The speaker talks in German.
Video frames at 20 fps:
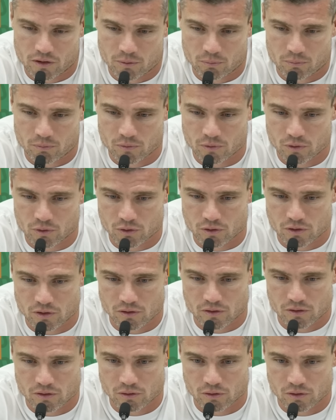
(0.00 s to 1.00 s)
ähm, durch,
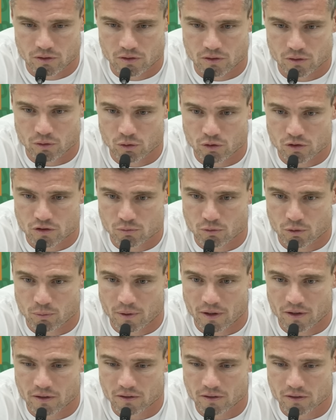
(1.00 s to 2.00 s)
diesen, durch diesen kurzen
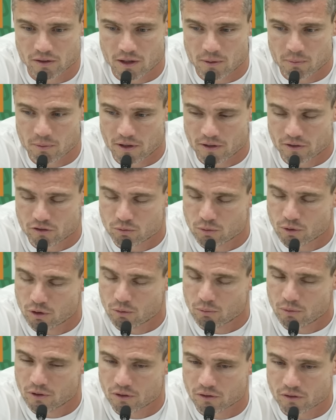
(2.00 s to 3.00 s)
Moment geben wir jetzt das Spiel
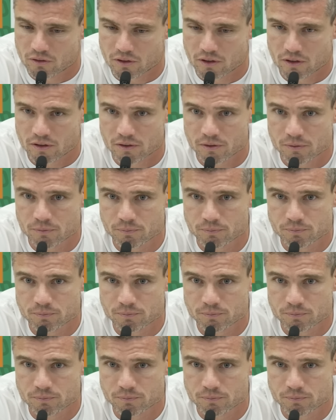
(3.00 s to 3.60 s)
komplett aus der Hand.